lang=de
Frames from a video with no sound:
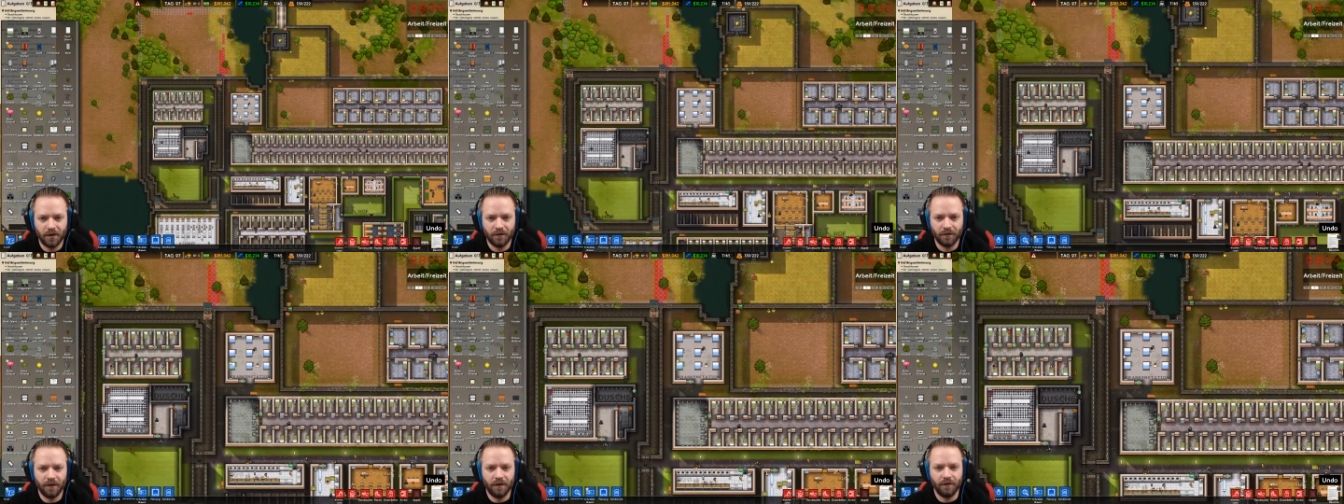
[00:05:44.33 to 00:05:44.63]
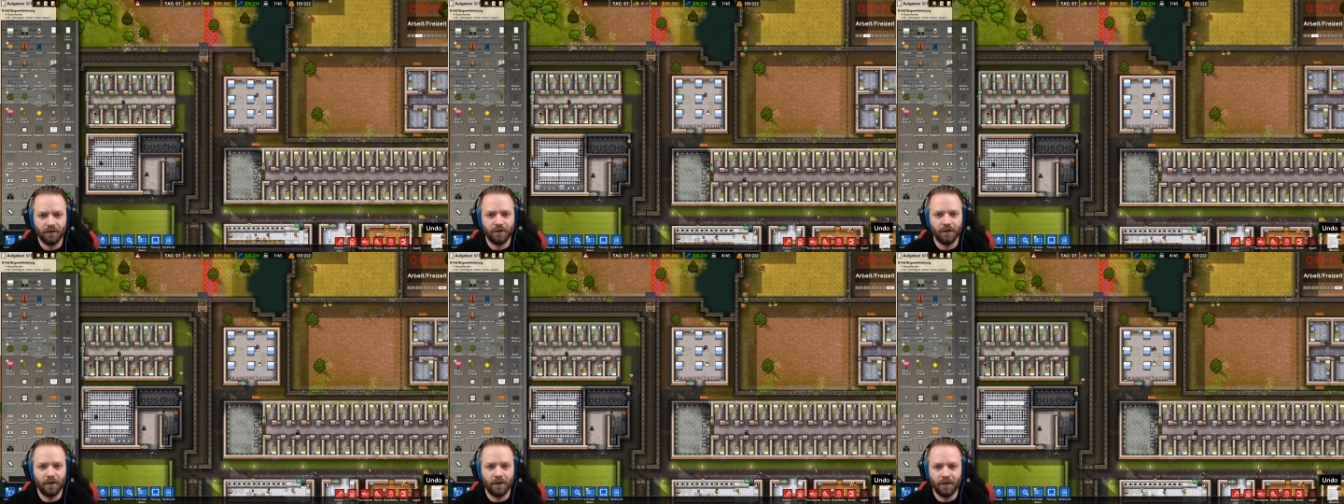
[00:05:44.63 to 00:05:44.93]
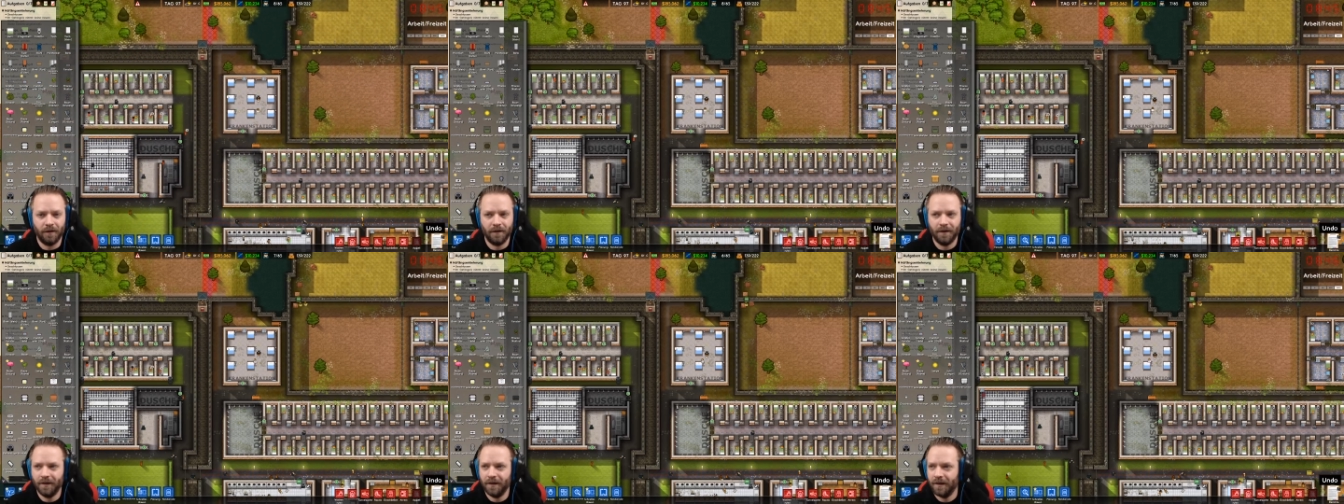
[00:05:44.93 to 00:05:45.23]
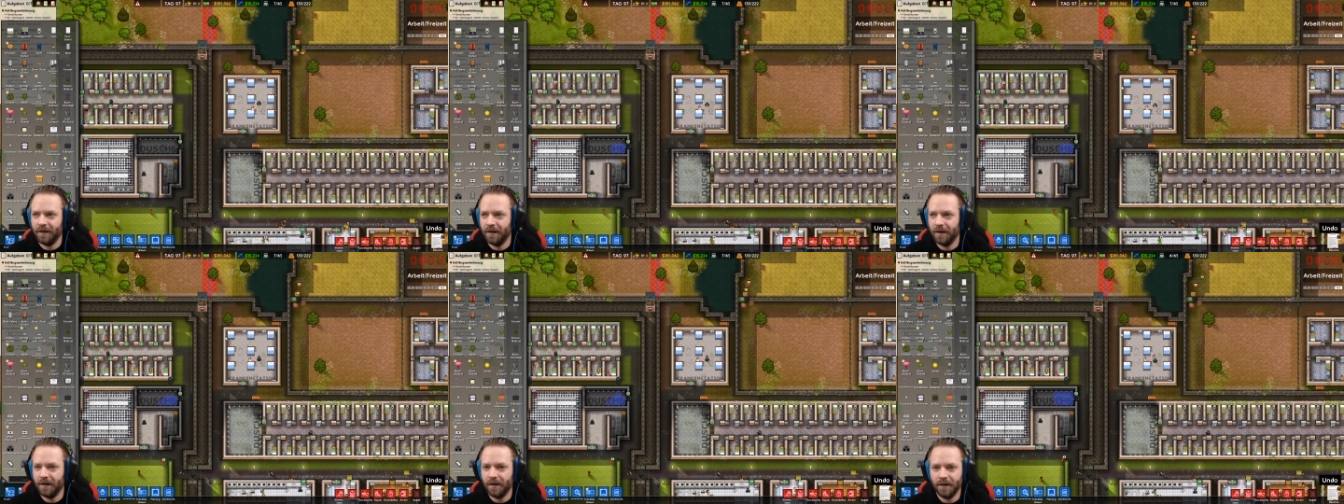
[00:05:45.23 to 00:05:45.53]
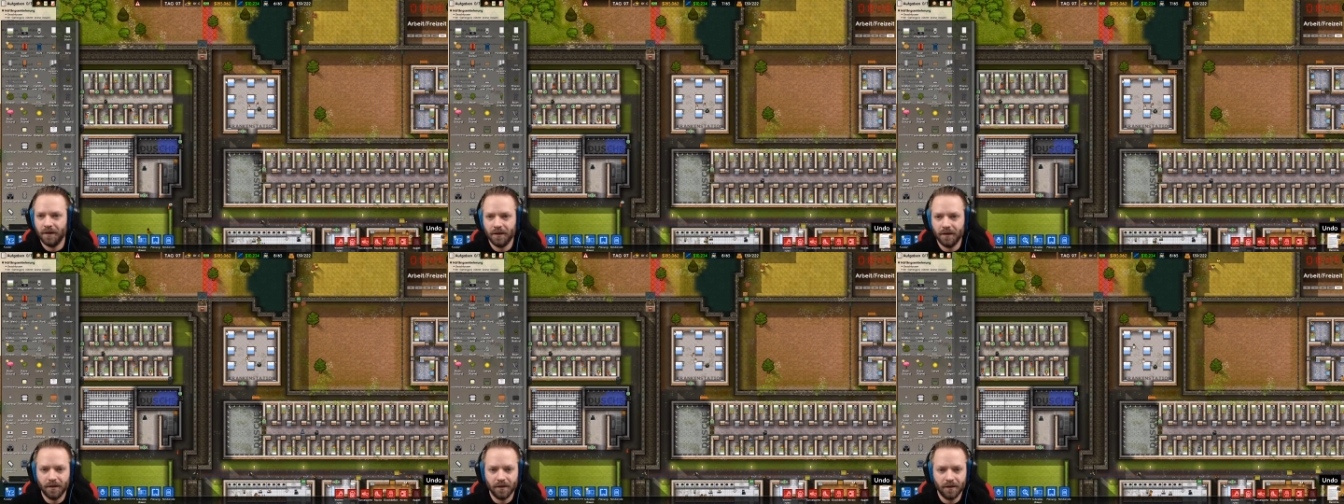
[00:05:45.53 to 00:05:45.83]
Auf jeden Fall
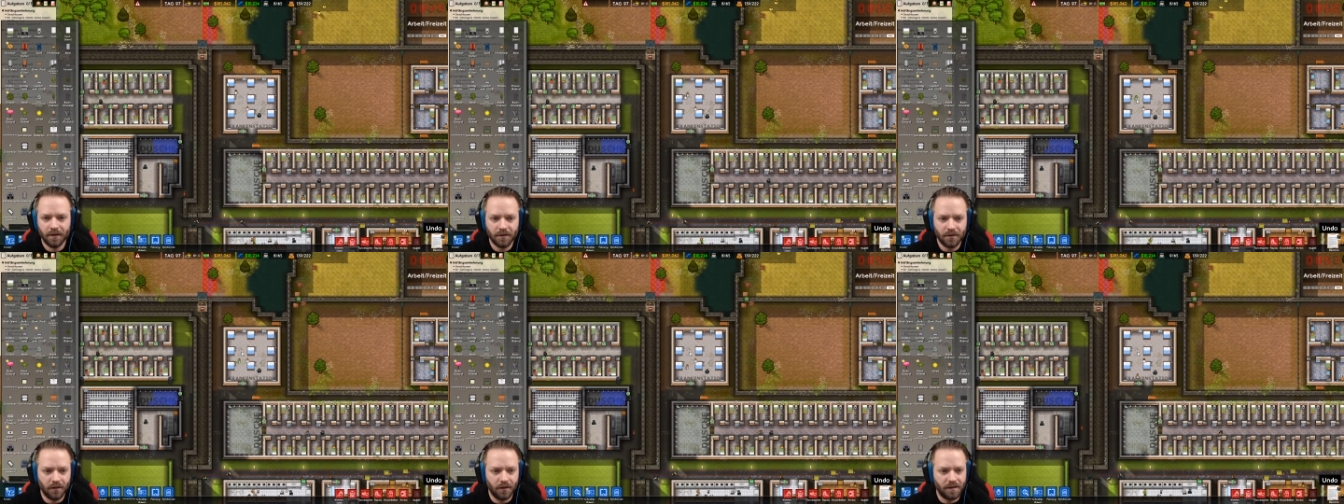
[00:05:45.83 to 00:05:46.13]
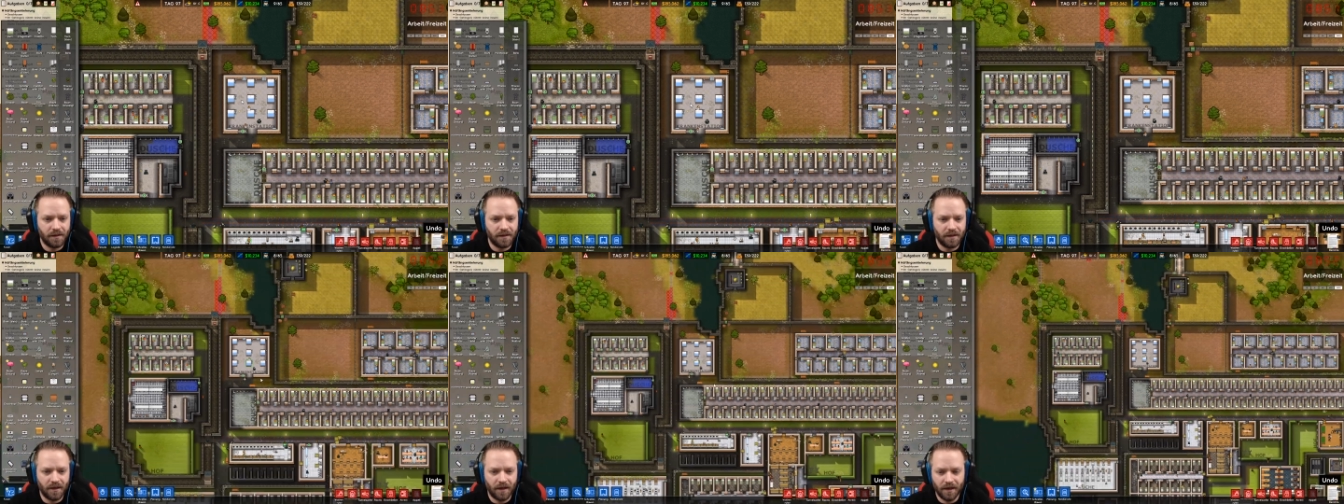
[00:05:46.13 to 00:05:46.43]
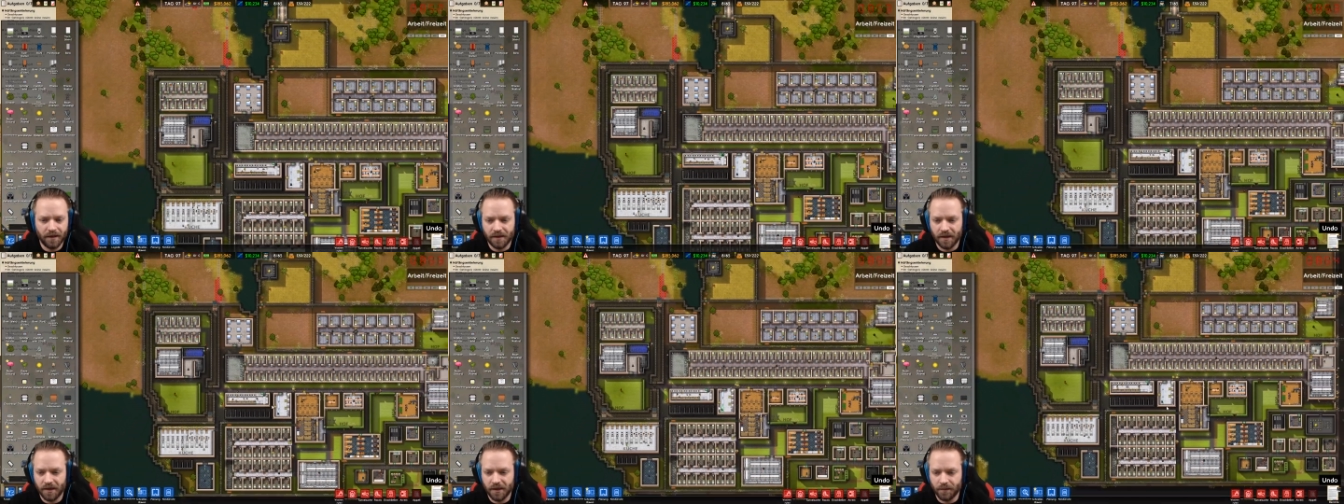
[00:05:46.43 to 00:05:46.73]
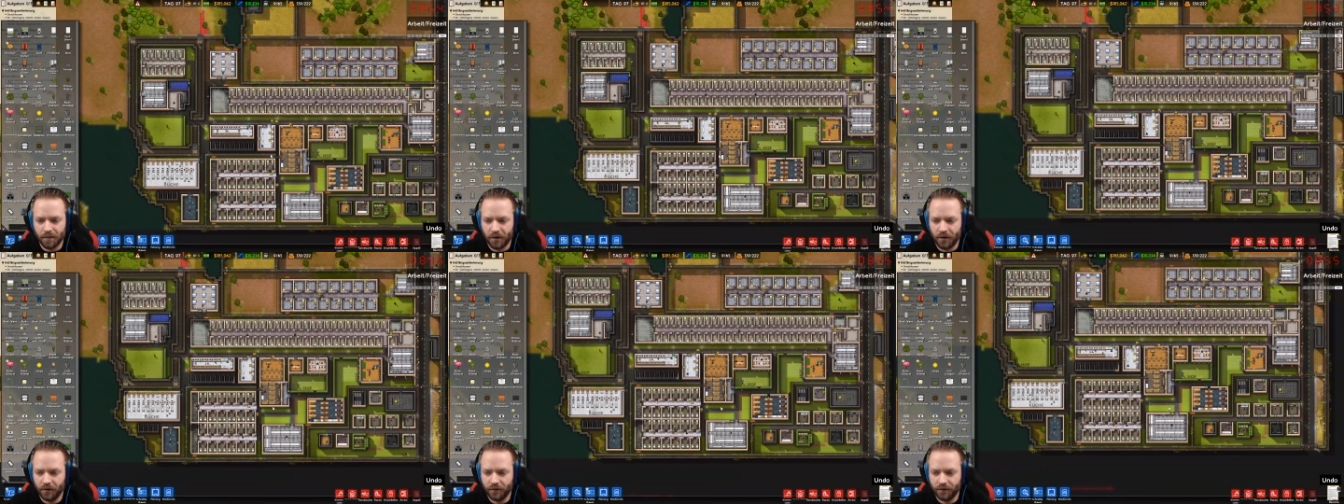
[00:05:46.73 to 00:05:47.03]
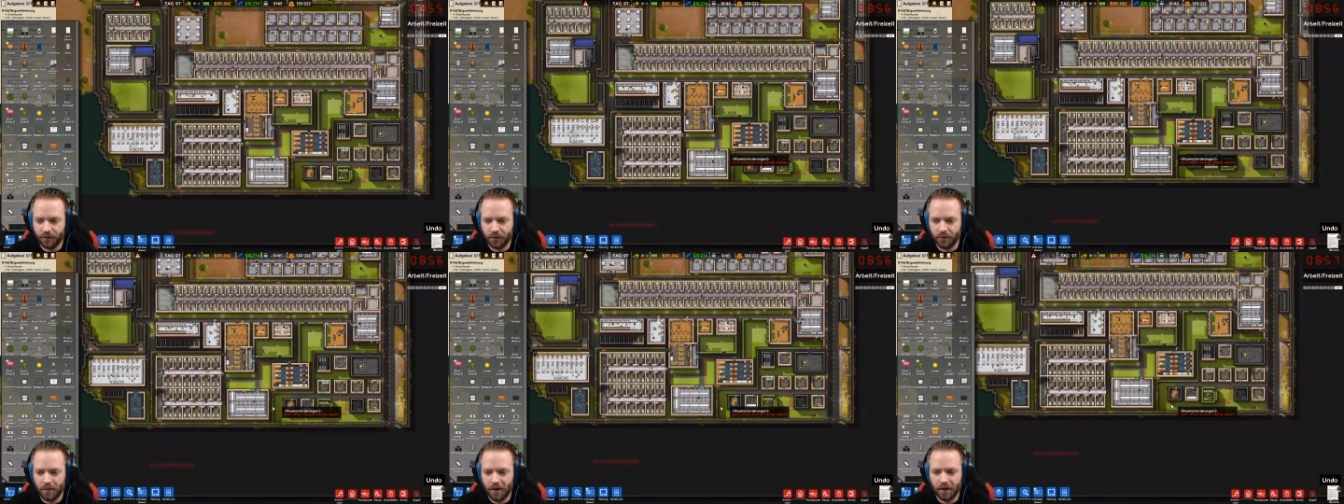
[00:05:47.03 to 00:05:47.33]
sollten sie da jetzt erstmal eine
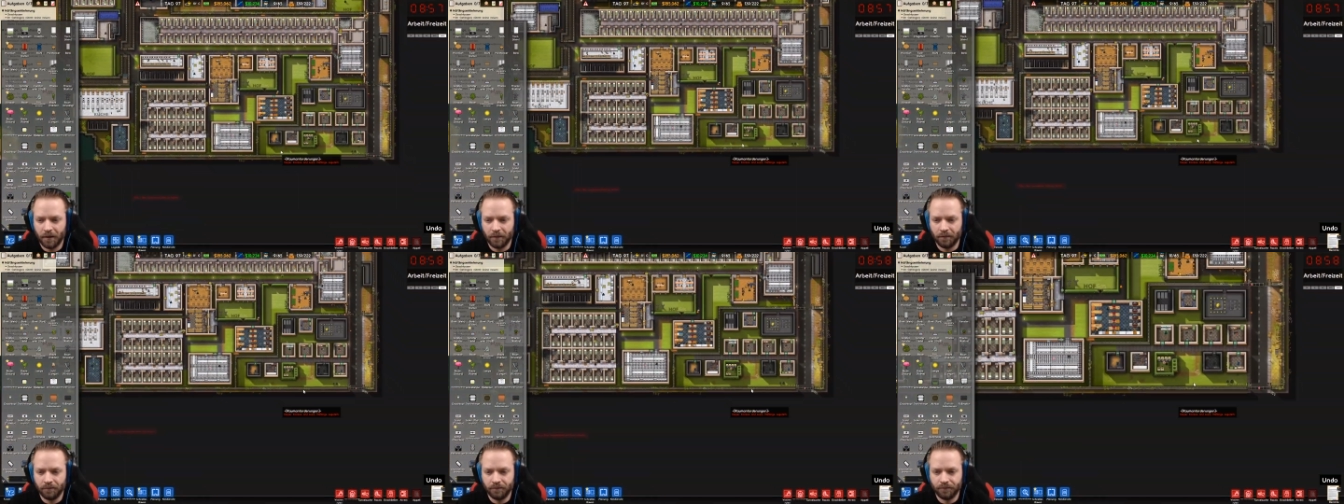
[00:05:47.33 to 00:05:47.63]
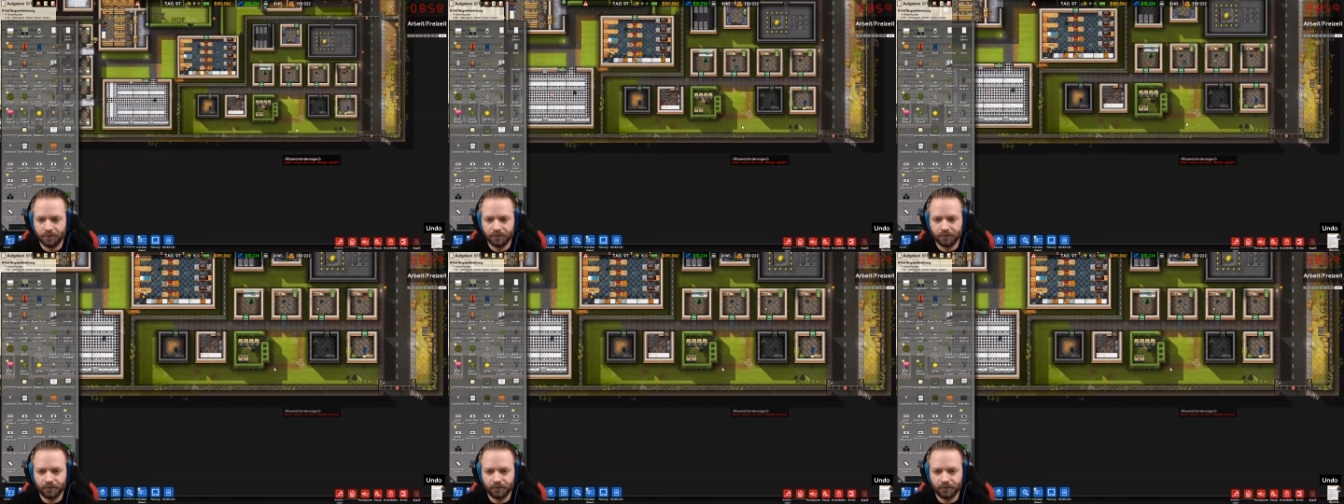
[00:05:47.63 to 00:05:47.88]
Öffnung machen.